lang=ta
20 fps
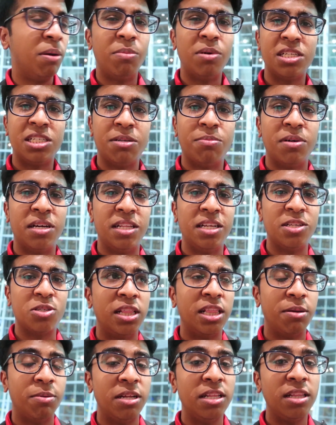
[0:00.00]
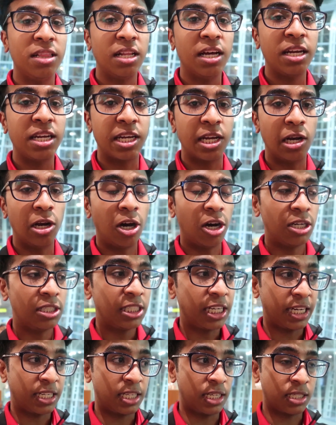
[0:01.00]
மெம்பர்ஷிப் மாதிரி அந்த மாதிரி இருந்தால் நீங்கள்
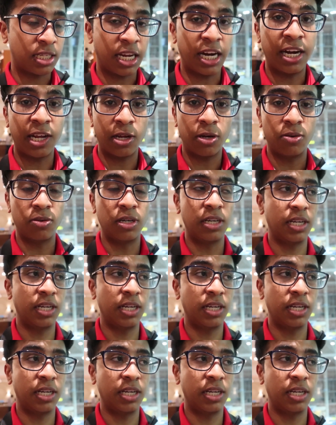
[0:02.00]
லான்ச் ஆக்சஸ் கிடைக்கும்